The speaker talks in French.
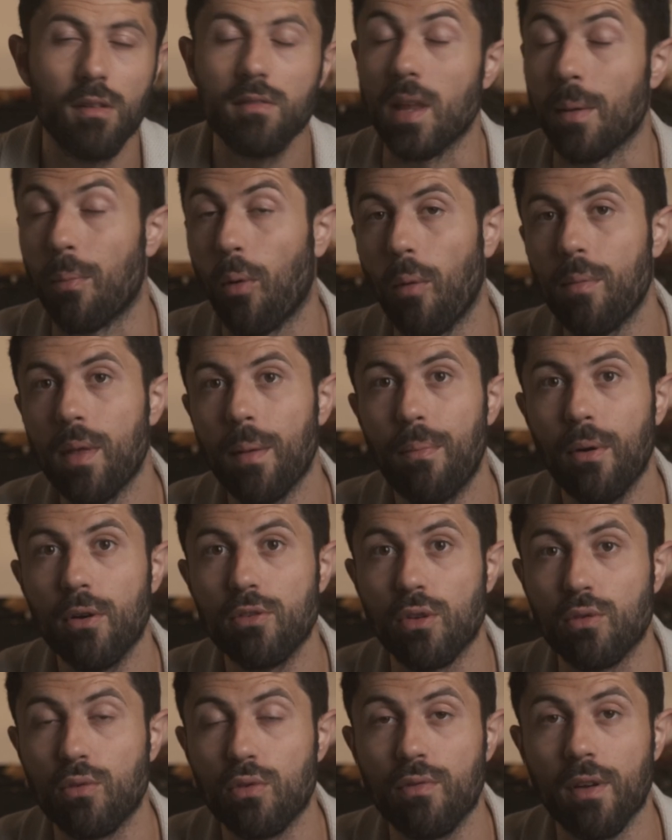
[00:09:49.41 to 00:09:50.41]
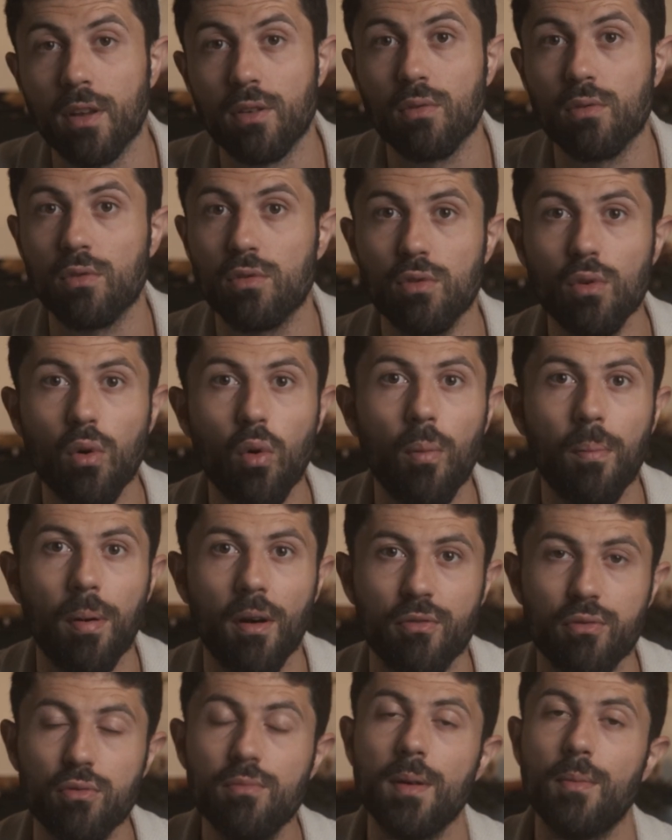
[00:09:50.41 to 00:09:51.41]
Les premiers posts de toute façon seront pas
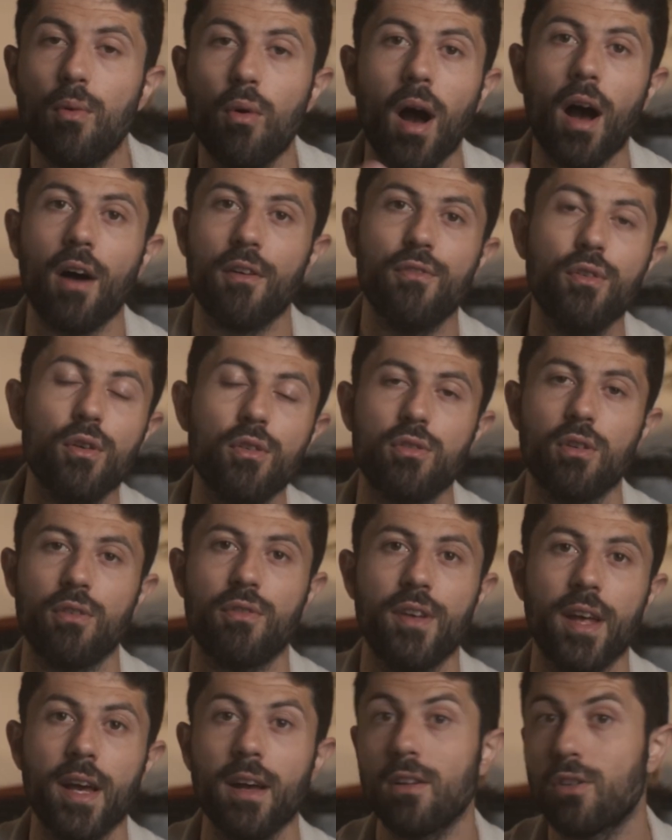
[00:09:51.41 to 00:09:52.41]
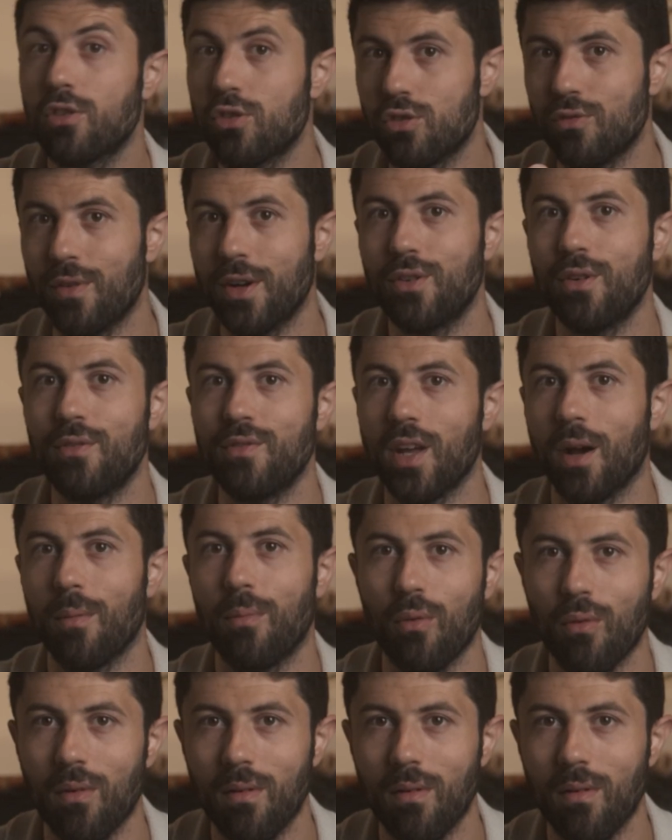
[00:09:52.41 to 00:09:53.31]
fous, mais bon, à force de faire, tu vas devenir bon.